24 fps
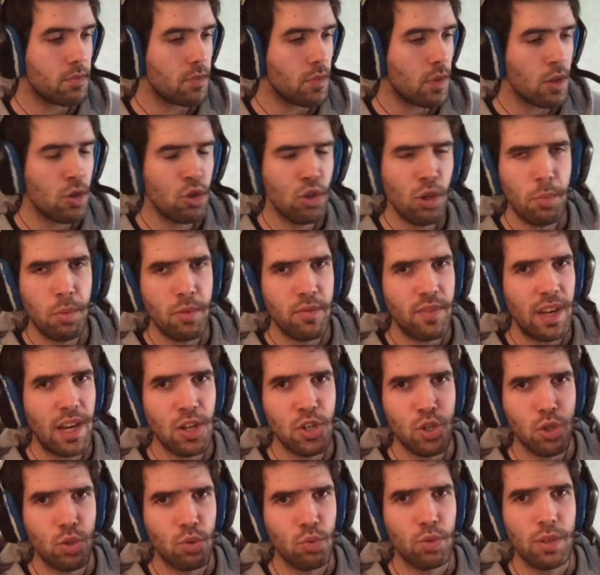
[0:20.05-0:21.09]
dopo vi
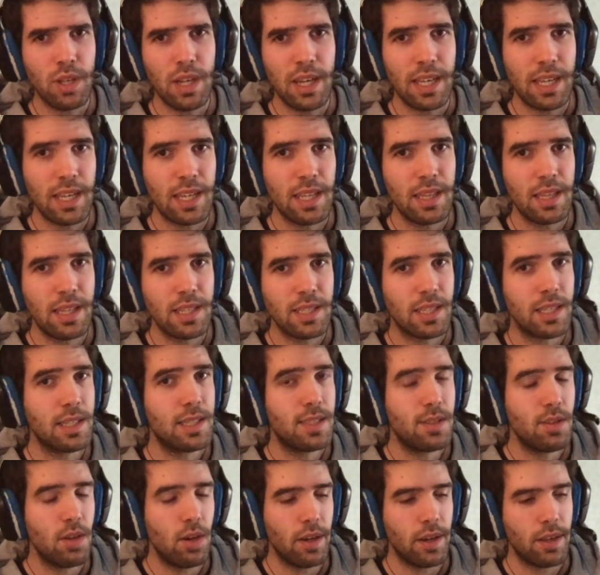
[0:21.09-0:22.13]
lascio tutti i link in
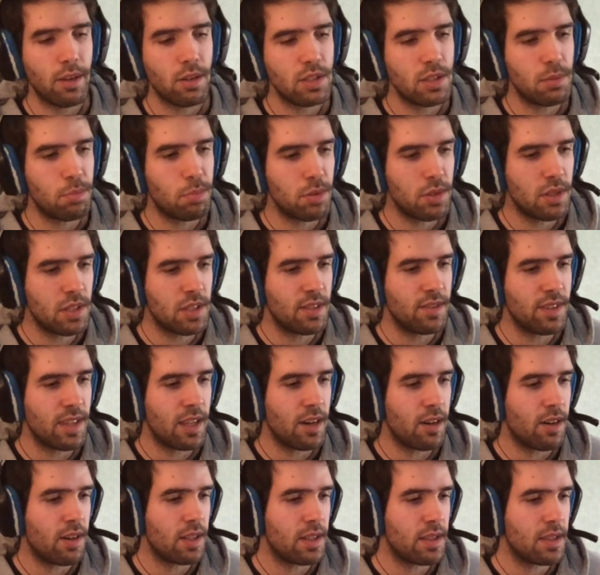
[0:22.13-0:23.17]
descrizione così potete vedere
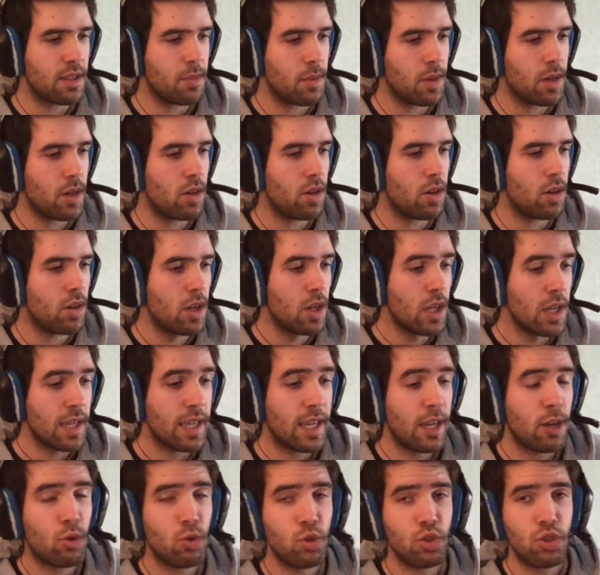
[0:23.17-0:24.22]
un attimino che
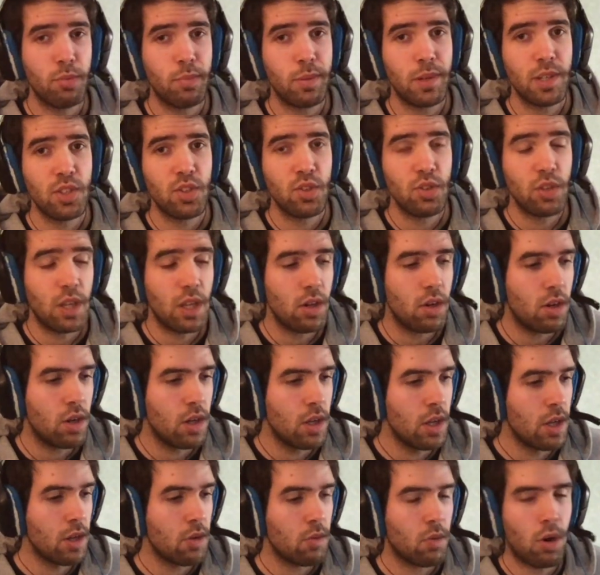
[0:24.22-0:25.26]
cosa ho preso io,
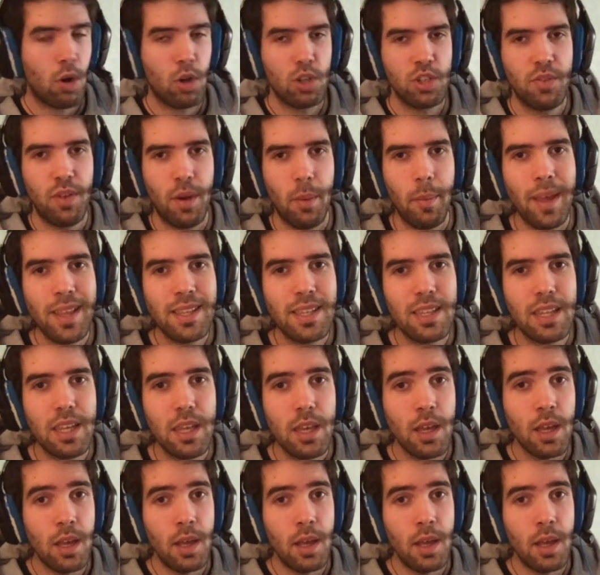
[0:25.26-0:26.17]
qualcosa veramente di